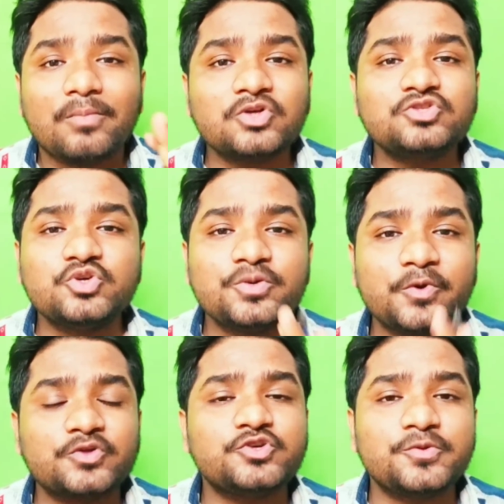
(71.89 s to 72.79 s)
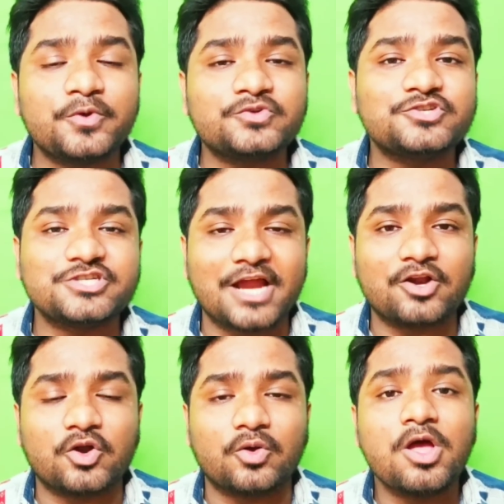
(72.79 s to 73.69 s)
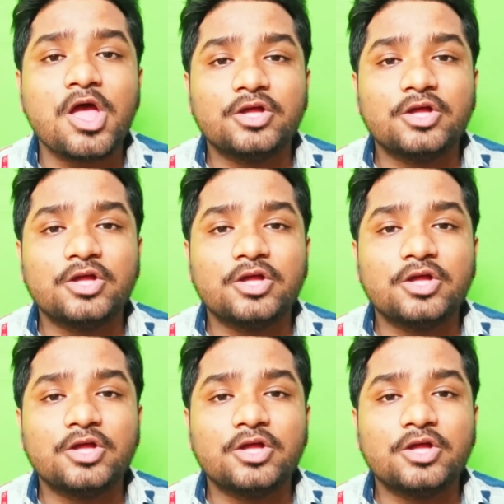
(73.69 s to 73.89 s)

প্রচুর প্রচুর প্রচুর শেয়ার করো